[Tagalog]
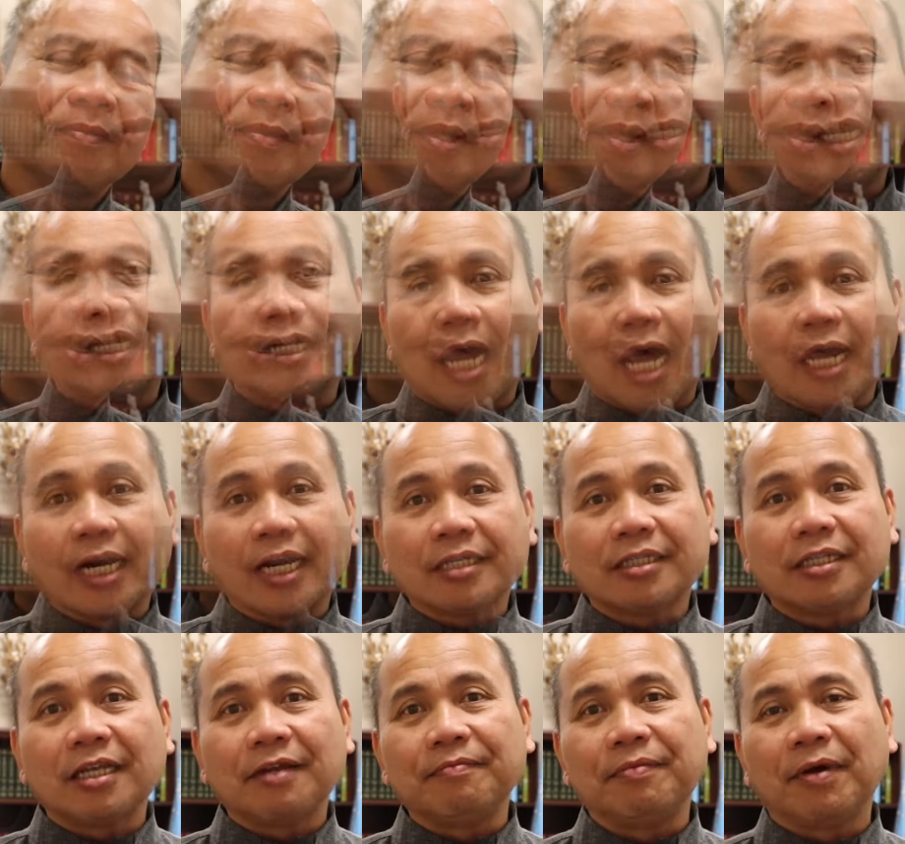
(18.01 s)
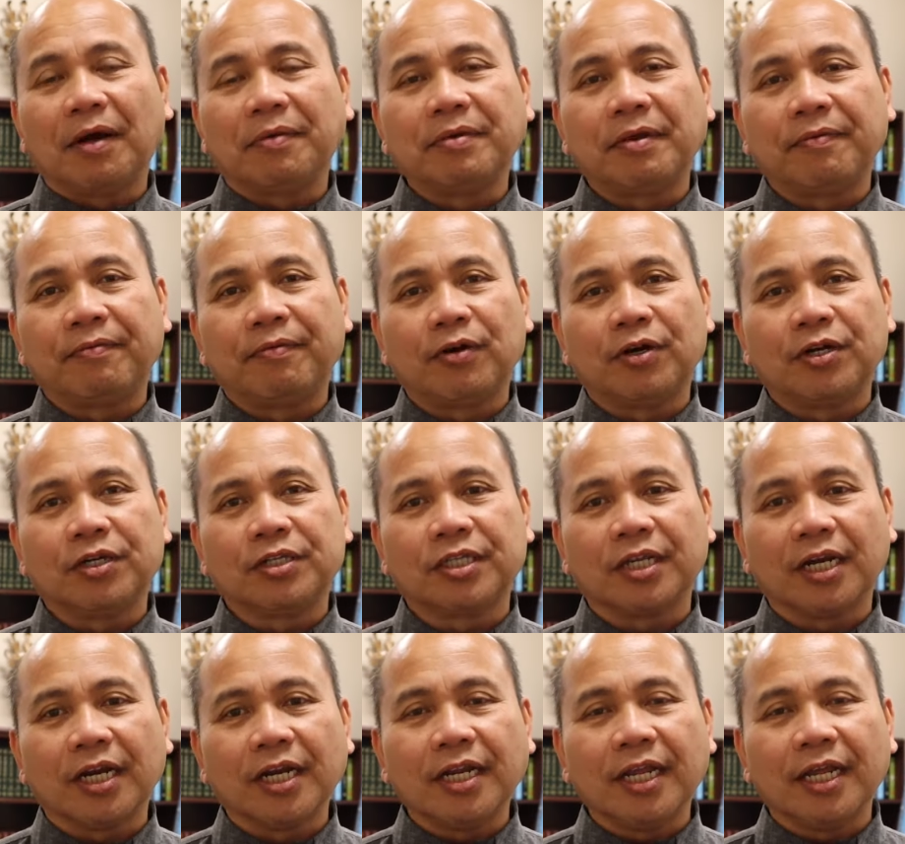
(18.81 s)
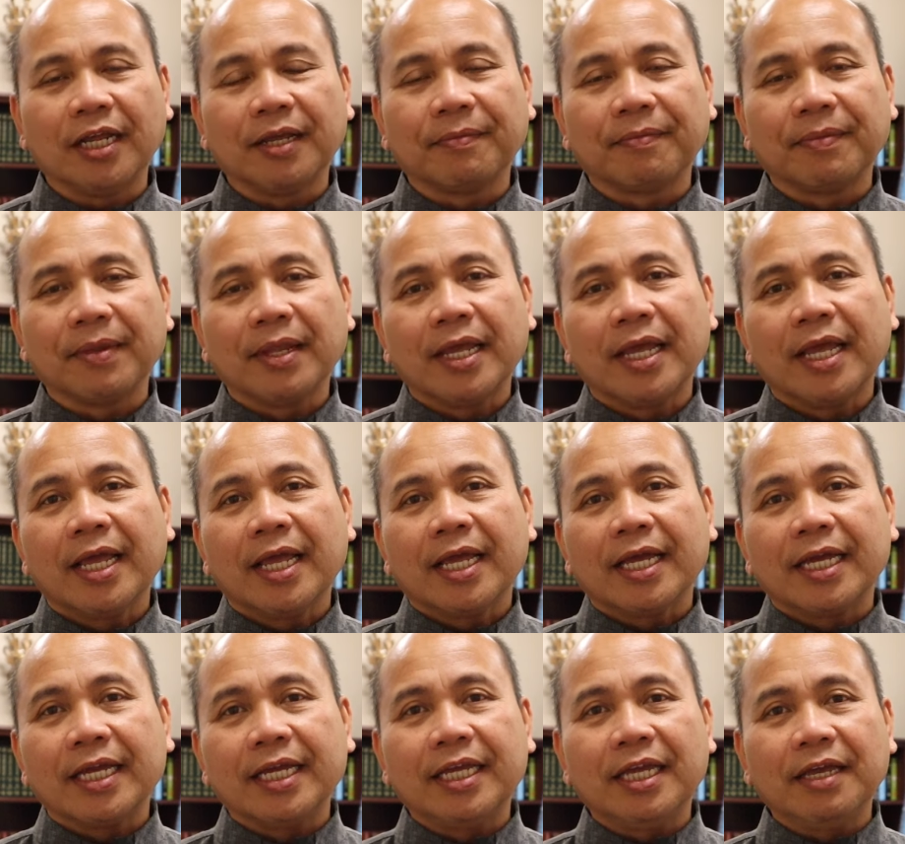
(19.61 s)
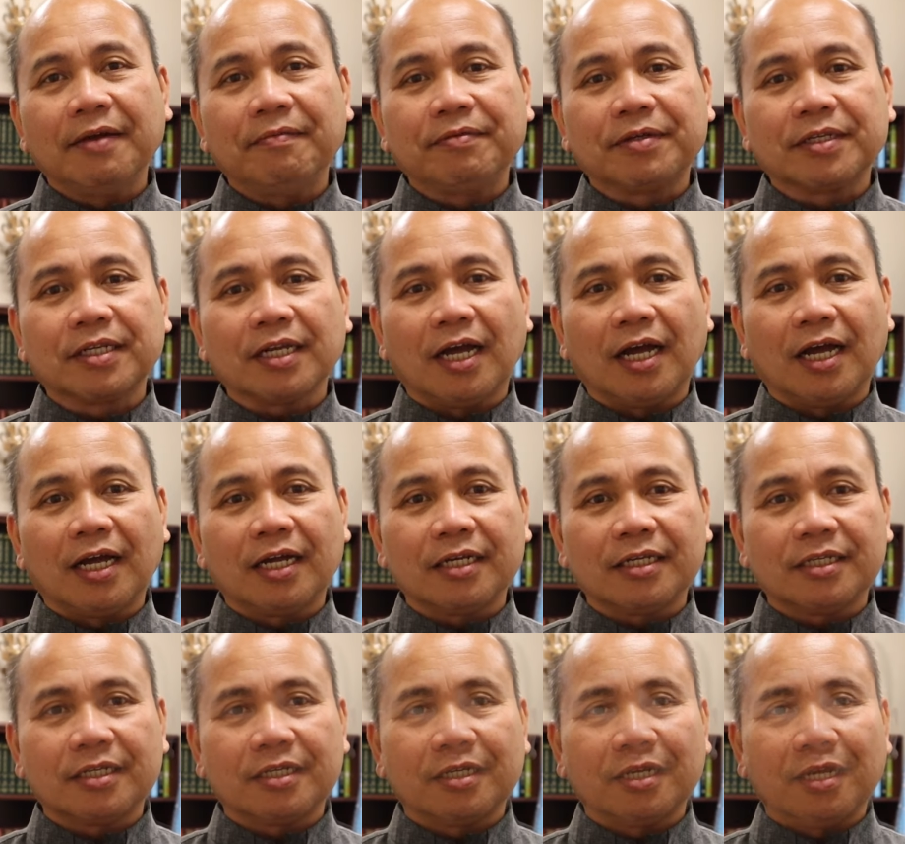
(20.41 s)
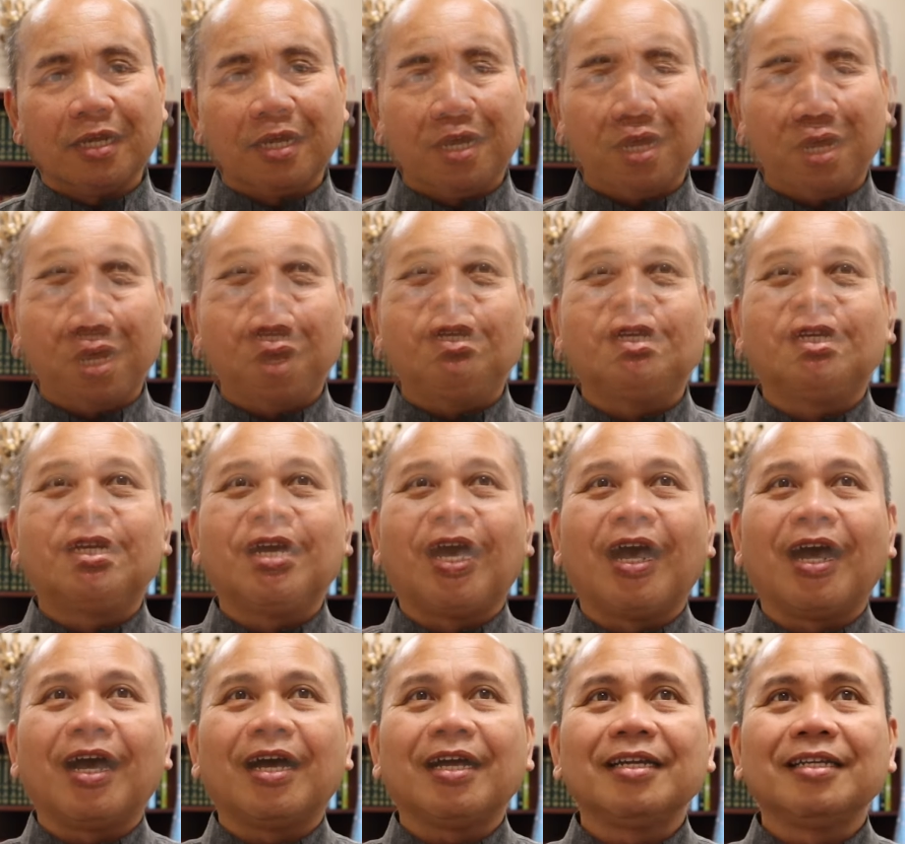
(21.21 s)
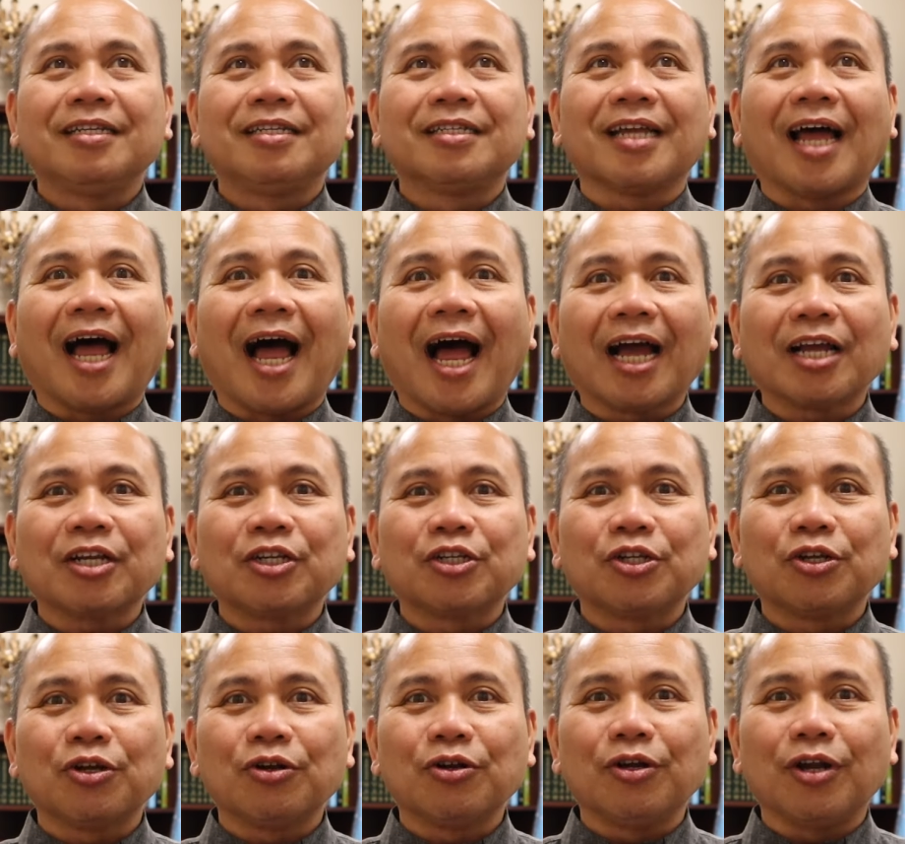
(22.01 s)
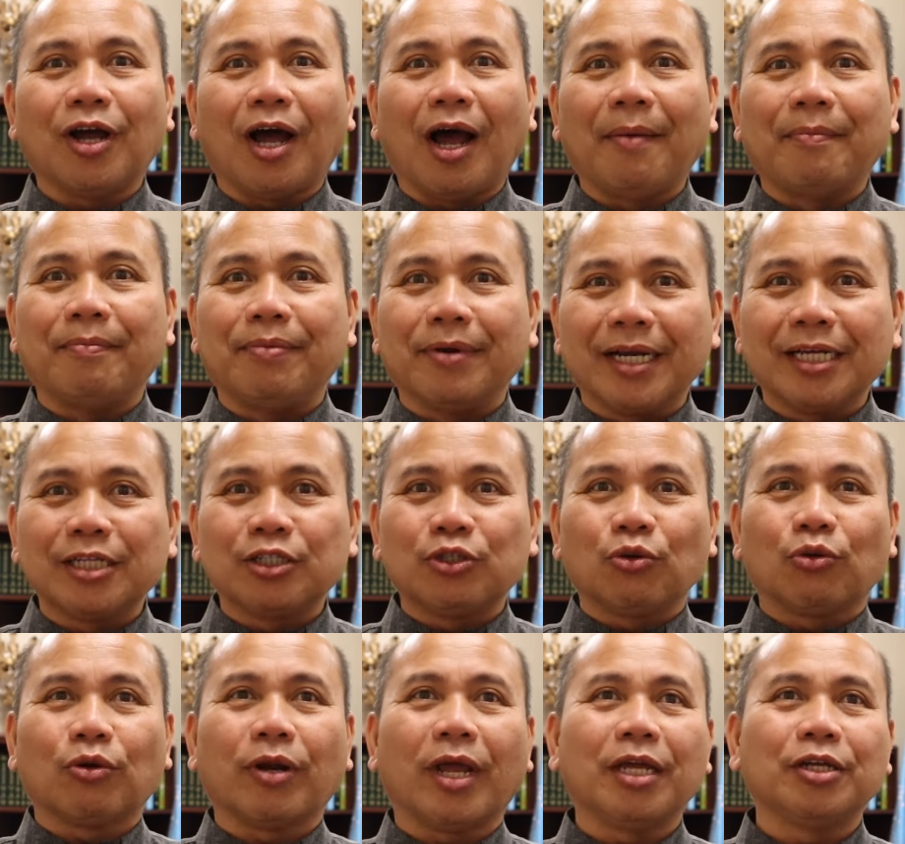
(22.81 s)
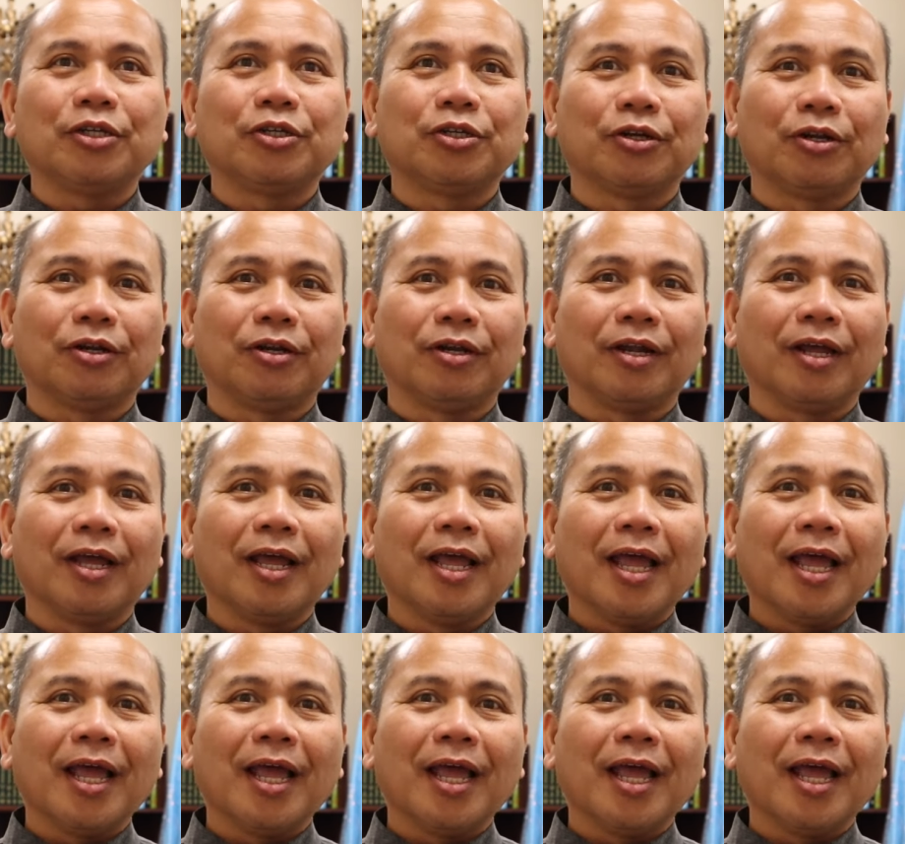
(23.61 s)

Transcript: The narrative of the first reading gives us God's action of restoration,